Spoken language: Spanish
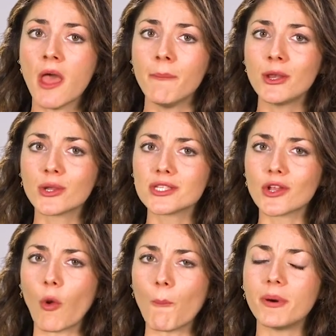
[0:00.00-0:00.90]
pero que se
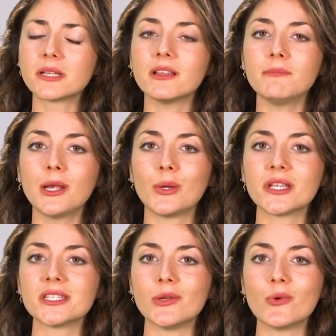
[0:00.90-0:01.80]
compartan
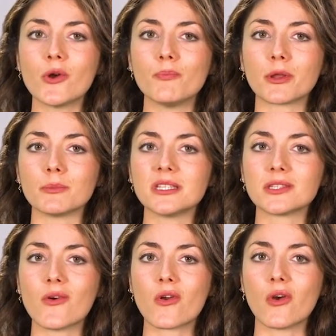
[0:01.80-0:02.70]
valores y un
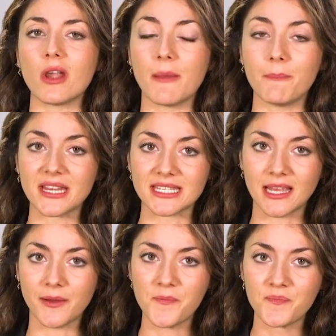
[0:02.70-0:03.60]
compromiso con la empresa.